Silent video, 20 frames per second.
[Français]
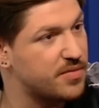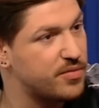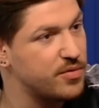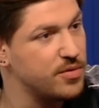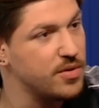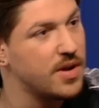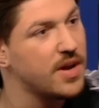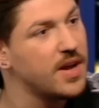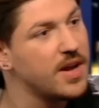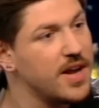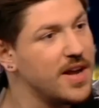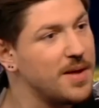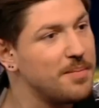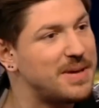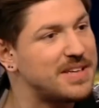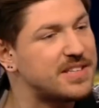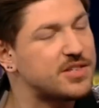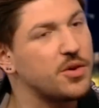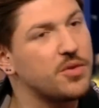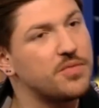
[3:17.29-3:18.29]
foule
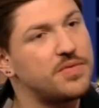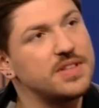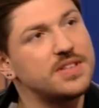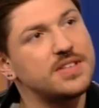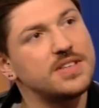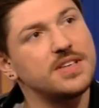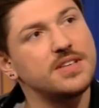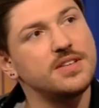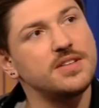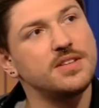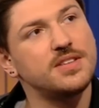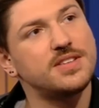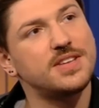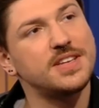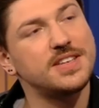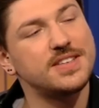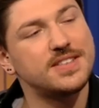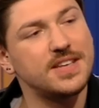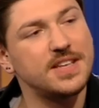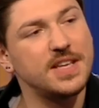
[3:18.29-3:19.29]
parce qu'en fait,
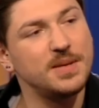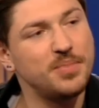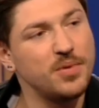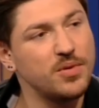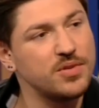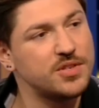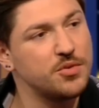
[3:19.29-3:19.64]
ça, dépend.